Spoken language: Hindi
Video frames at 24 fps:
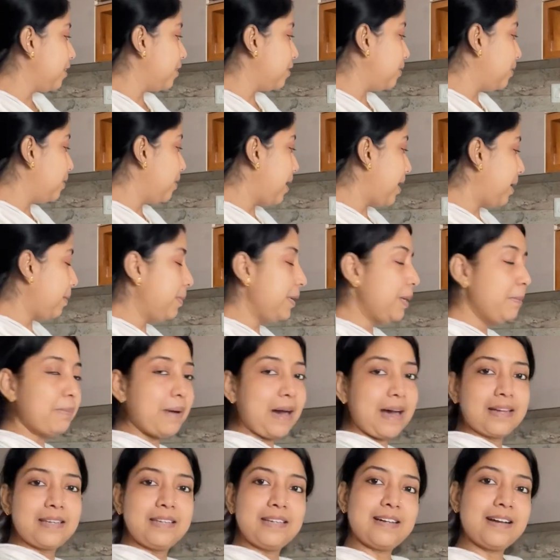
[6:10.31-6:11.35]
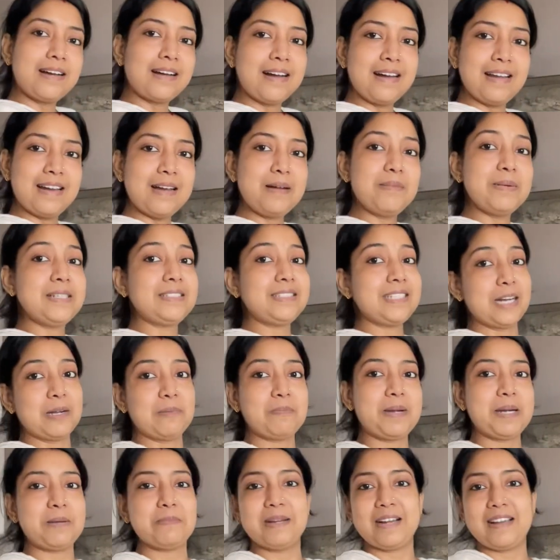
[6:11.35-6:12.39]
तो अभी बाकी का खाना मैं
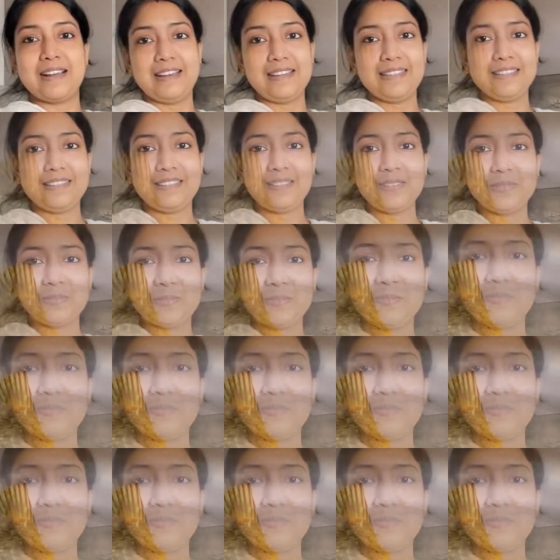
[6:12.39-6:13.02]
झटपट बना लेती हूँ